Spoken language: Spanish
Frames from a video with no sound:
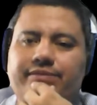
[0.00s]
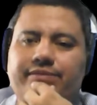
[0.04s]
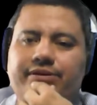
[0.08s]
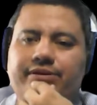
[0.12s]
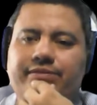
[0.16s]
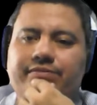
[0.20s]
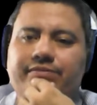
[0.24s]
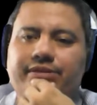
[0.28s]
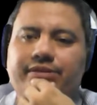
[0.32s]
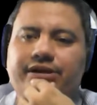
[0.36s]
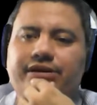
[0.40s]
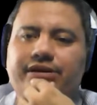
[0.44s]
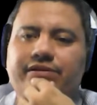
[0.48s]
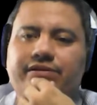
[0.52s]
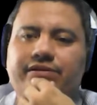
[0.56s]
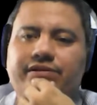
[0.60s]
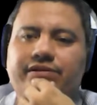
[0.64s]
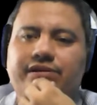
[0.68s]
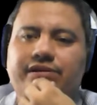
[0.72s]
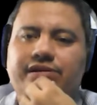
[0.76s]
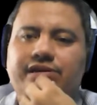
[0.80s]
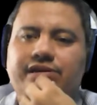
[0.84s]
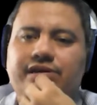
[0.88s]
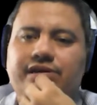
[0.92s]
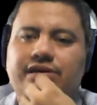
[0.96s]

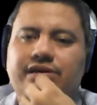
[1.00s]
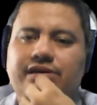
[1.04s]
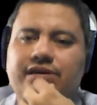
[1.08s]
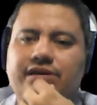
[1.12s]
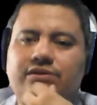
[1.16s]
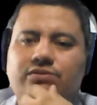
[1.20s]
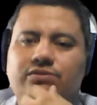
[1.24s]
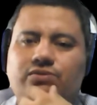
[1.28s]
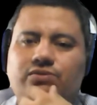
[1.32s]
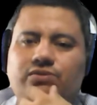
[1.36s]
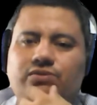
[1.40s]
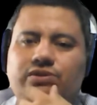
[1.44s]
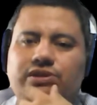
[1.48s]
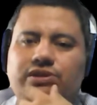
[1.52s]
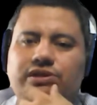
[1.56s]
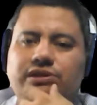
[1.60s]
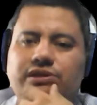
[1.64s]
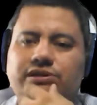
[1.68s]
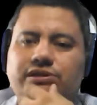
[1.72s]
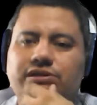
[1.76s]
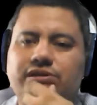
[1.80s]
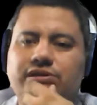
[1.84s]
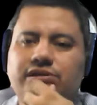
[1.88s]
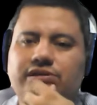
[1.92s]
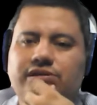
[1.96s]
primero y el
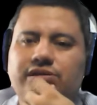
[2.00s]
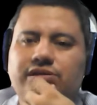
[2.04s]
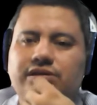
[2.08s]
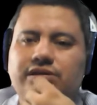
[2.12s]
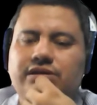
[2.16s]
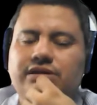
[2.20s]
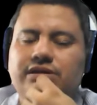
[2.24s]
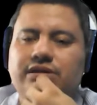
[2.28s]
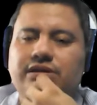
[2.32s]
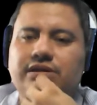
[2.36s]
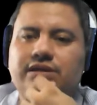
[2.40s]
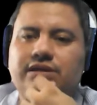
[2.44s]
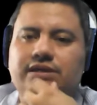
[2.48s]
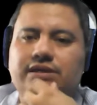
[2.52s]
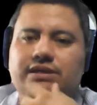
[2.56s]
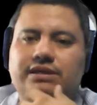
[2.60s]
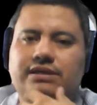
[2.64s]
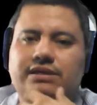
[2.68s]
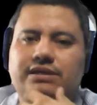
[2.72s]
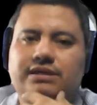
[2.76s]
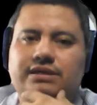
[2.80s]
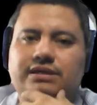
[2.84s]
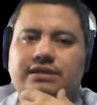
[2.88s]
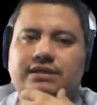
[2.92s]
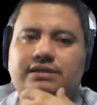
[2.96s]
lunes
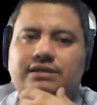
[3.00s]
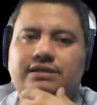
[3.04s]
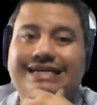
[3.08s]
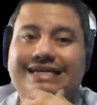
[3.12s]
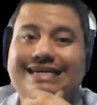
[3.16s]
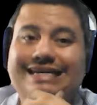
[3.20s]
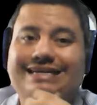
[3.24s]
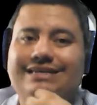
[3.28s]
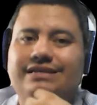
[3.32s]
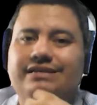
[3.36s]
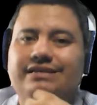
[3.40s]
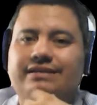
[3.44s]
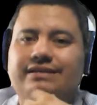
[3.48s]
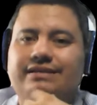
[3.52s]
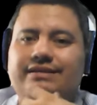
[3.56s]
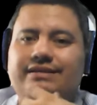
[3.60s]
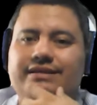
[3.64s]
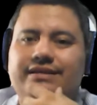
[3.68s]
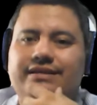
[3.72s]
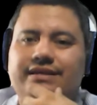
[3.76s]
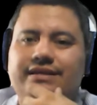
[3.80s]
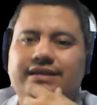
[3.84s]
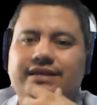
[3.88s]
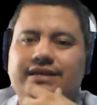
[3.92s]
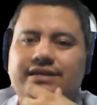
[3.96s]
seis
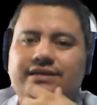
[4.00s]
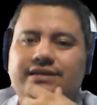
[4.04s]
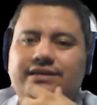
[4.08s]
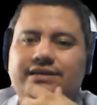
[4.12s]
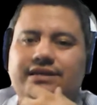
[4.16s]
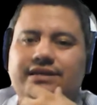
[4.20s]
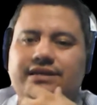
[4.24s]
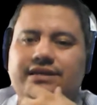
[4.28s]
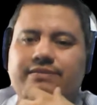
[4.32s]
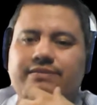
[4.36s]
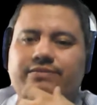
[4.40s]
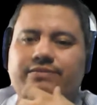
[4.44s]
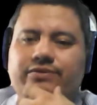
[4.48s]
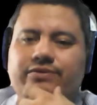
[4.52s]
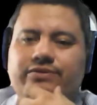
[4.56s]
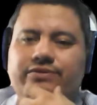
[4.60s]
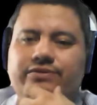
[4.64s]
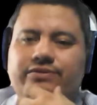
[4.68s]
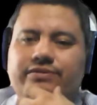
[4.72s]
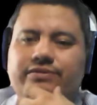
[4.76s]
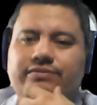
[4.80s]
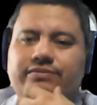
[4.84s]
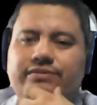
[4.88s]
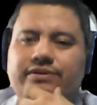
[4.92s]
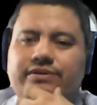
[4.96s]
Y ahí
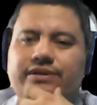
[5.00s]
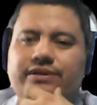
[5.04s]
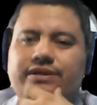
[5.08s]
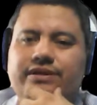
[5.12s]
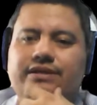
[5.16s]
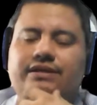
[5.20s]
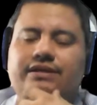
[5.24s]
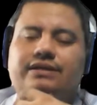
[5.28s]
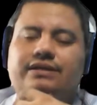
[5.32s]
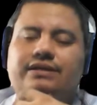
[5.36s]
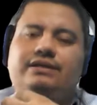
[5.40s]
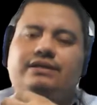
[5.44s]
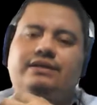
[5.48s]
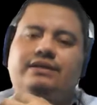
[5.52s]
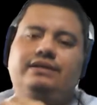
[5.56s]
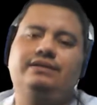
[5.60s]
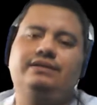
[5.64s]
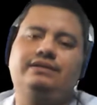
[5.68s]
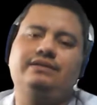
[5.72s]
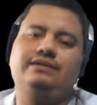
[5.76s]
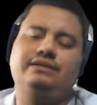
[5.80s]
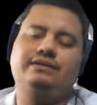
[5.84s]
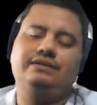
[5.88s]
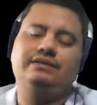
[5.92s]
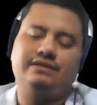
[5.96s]
cerramos eh,
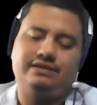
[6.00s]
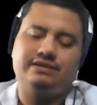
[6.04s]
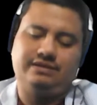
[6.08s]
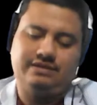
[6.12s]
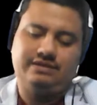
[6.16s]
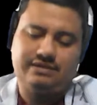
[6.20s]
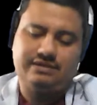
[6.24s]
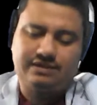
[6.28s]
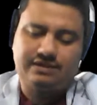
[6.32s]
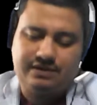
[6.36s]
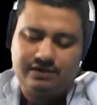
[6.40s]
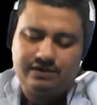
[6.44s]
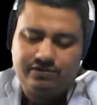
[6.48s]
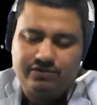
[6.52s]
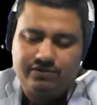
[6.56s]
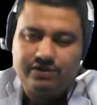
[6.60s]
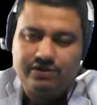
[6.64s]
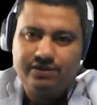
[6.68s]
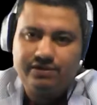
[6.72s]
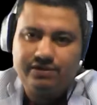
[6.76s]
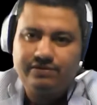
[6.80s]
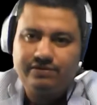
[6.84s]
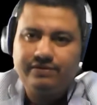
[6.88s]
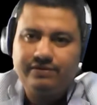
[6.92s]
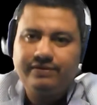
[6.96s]
este
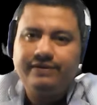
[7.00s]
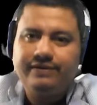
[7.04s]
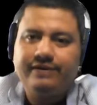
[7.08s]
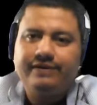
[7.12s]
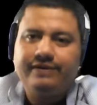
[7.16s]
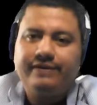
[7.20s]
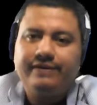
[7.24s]
recorrido.